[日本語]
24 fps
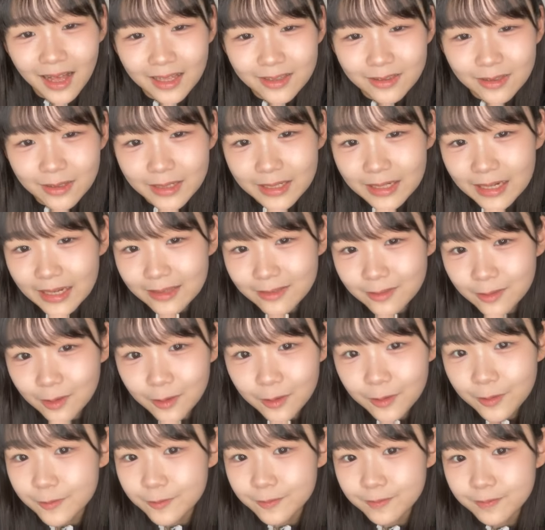ありが
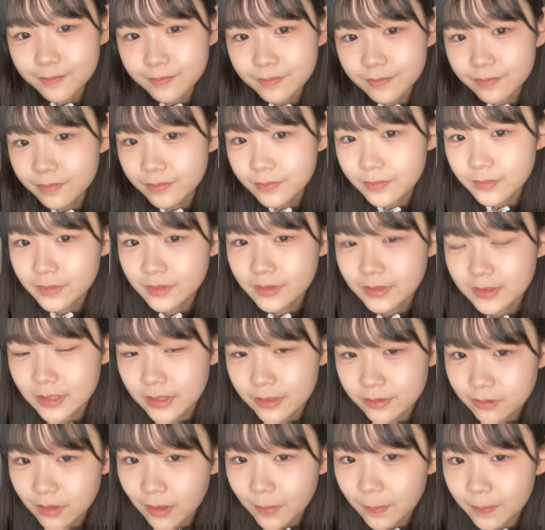とう
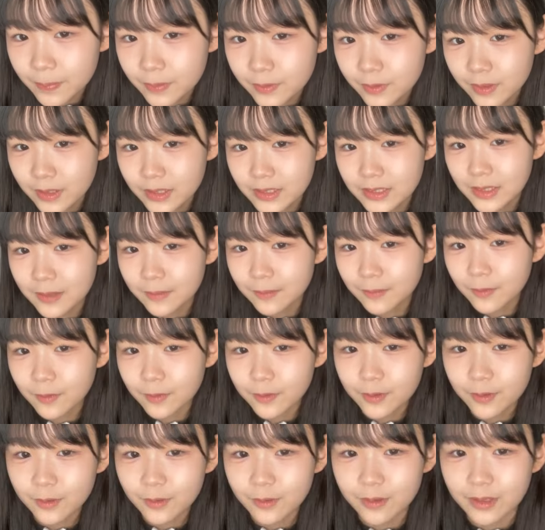セットアップとか専
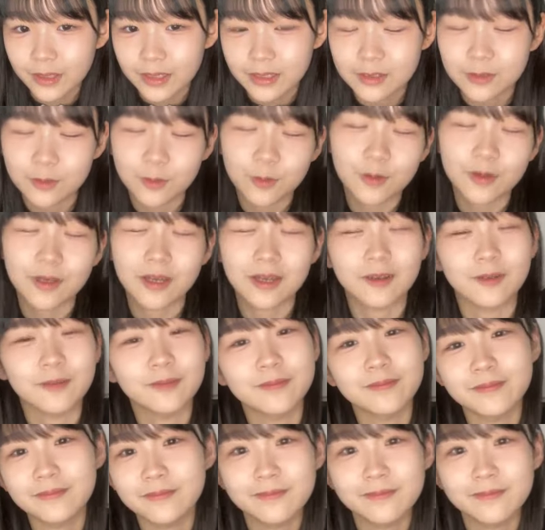門用語やんそうやろ